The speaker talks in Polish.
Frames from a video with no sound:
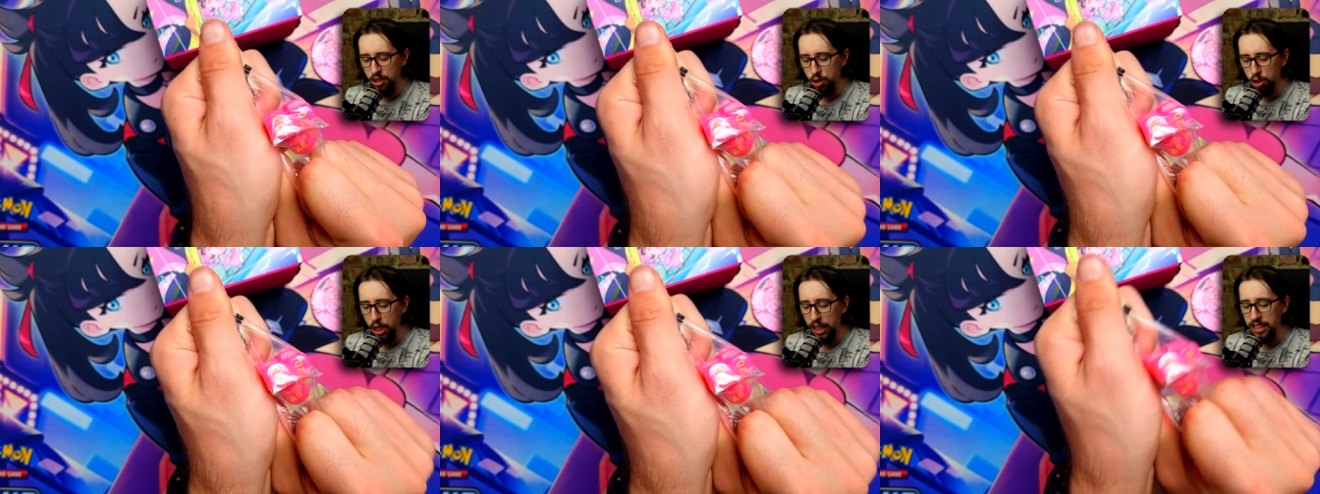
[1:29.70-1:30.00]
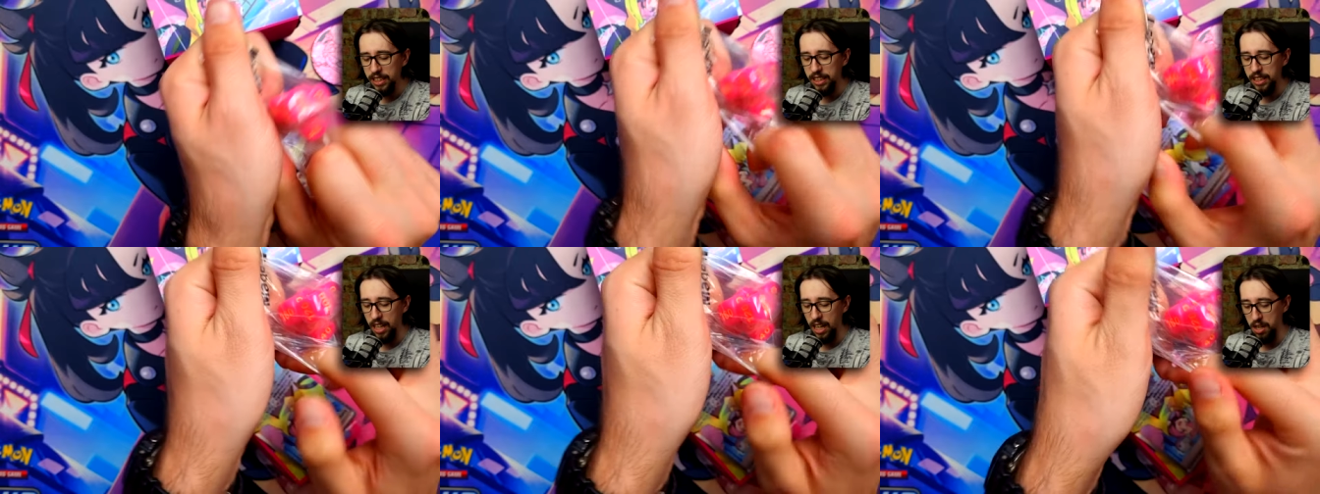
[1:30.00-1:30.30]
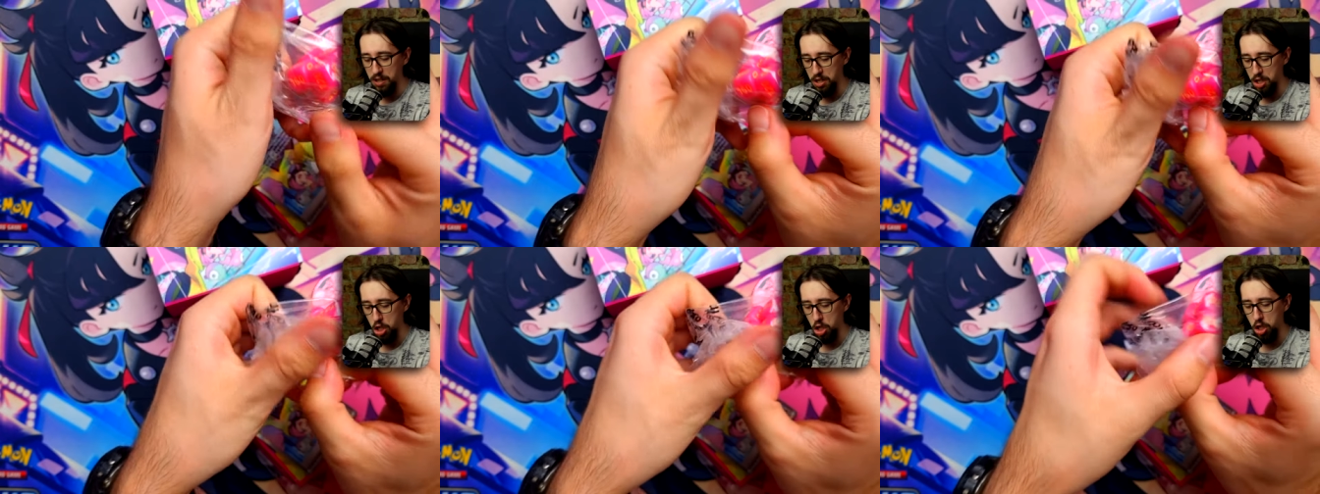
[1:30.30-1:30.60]
China,
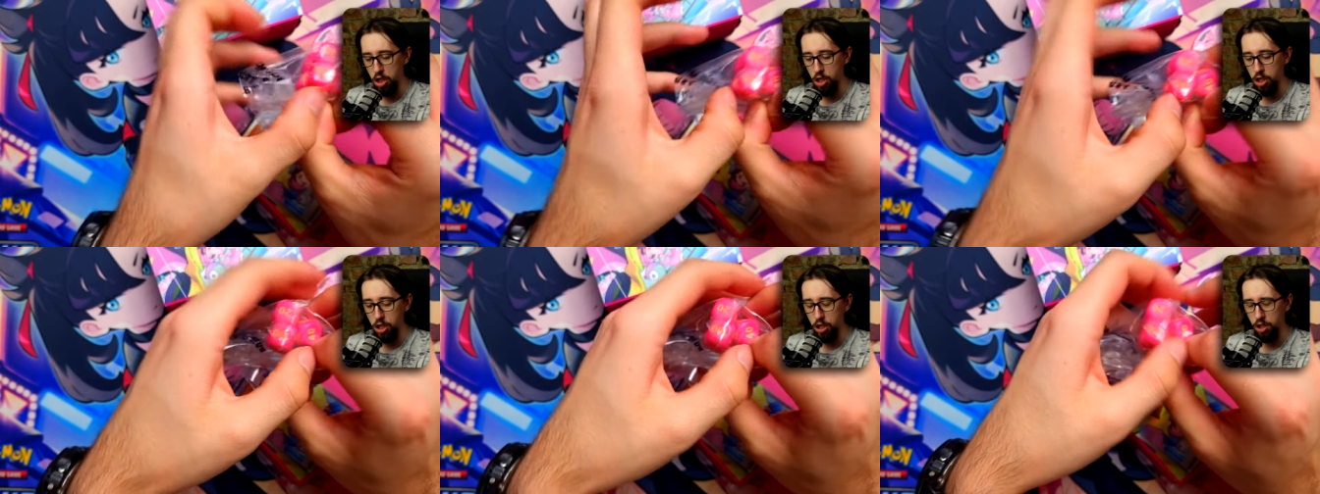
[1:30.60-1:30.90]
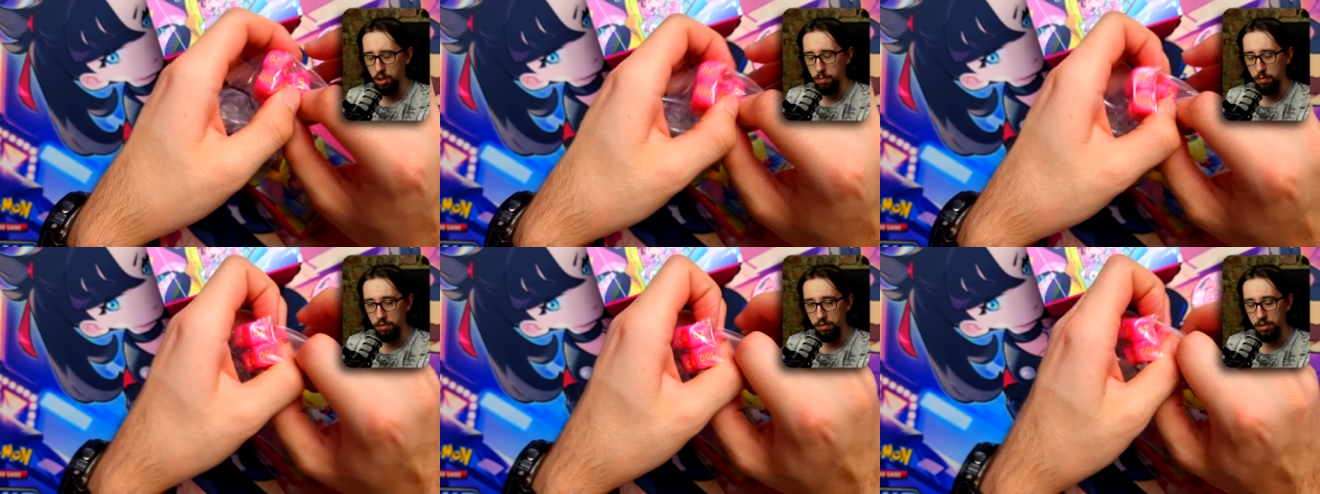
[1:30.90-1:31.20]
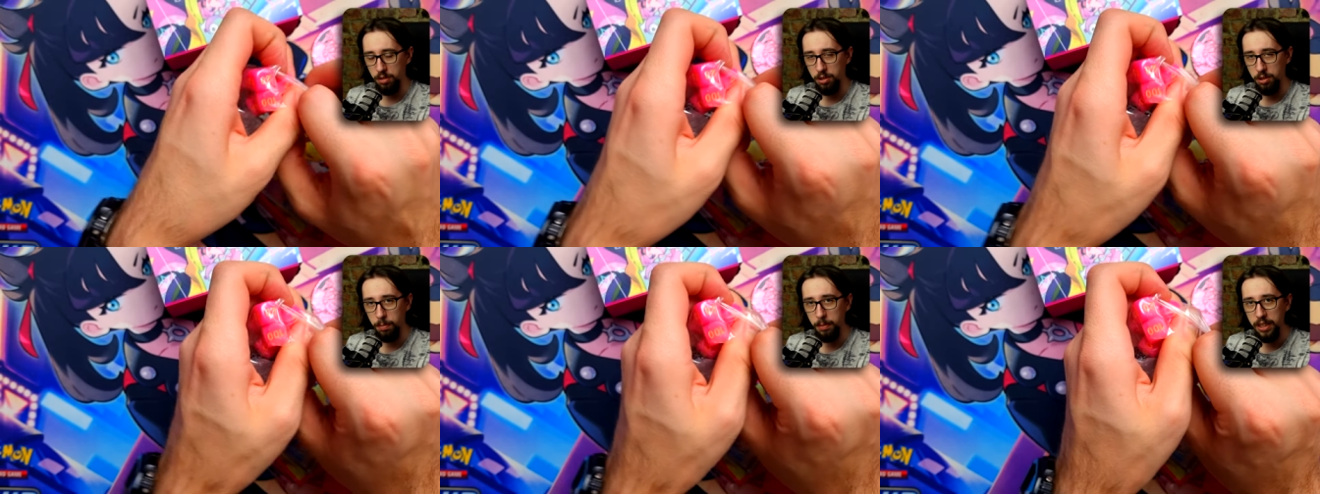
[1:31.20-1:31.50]
szczerze
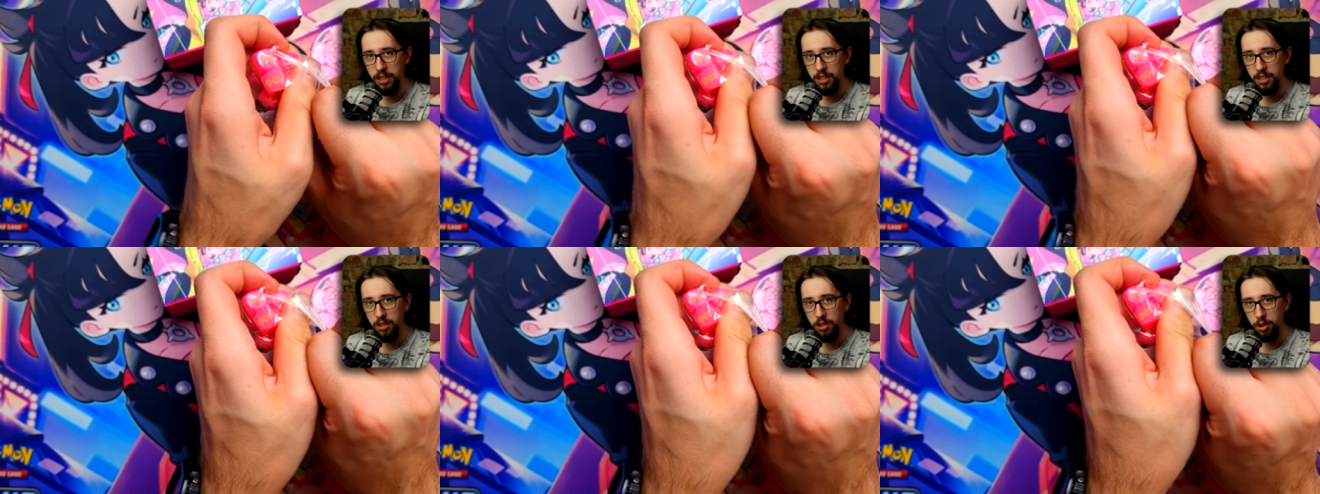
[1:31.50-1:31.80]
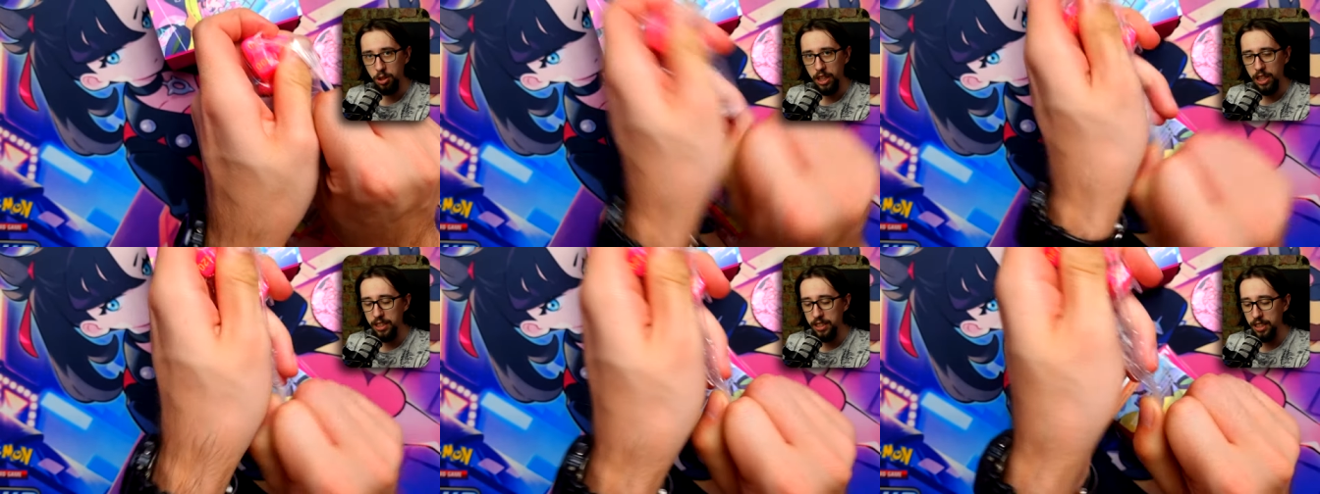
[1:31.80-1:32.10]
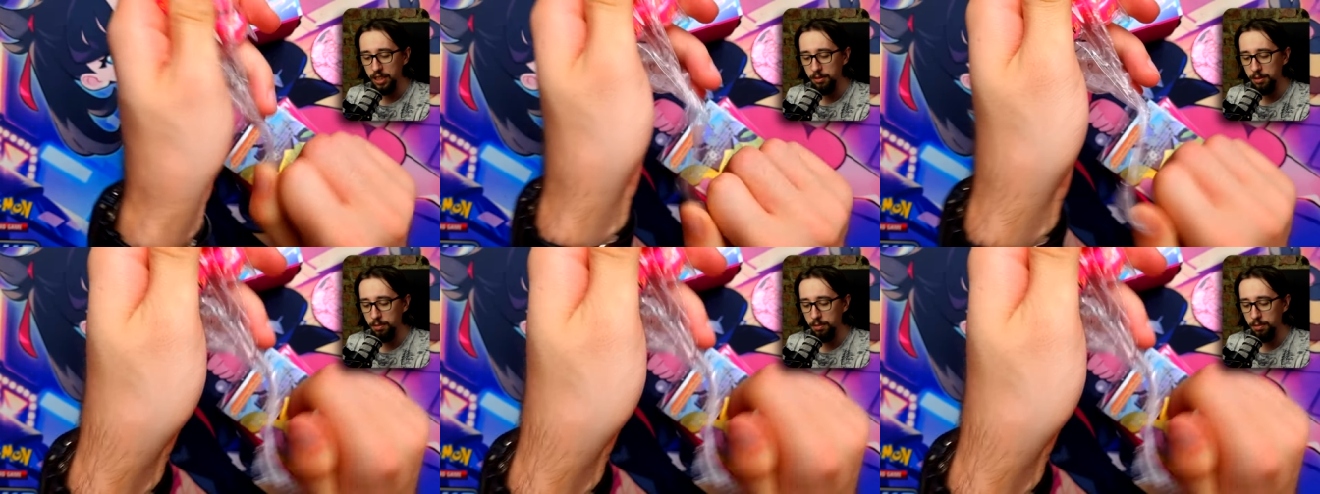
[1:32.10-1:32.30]
mówiąc. Made in China,